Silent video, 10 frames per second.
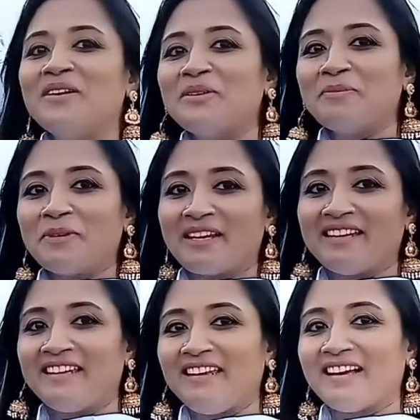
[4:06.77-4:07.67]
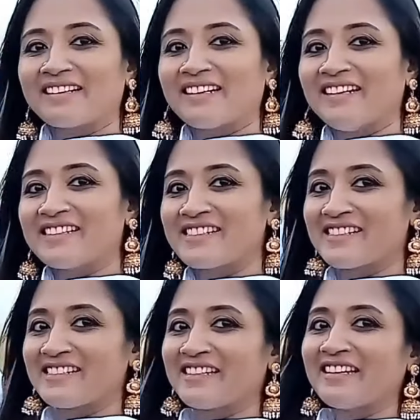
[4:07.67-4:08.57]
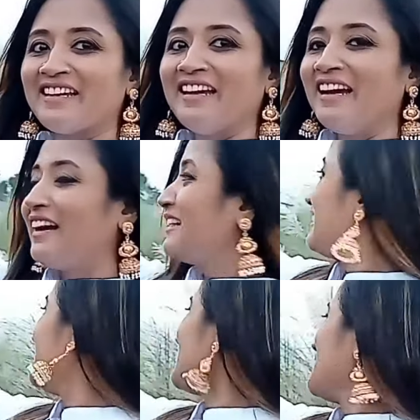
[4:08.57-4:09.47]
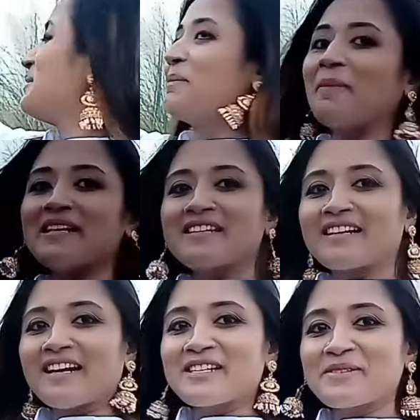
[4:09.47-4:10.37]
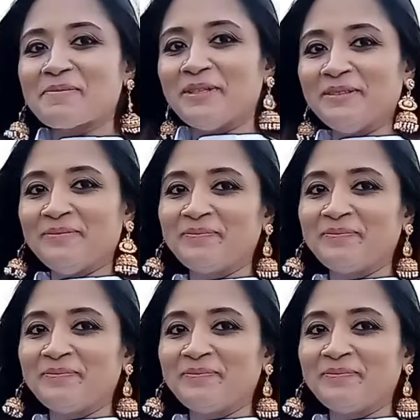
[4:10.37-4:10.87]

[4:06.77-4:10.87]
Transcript: উপরে নীল আকাশ আর এই যে আমার পাশে কাশবন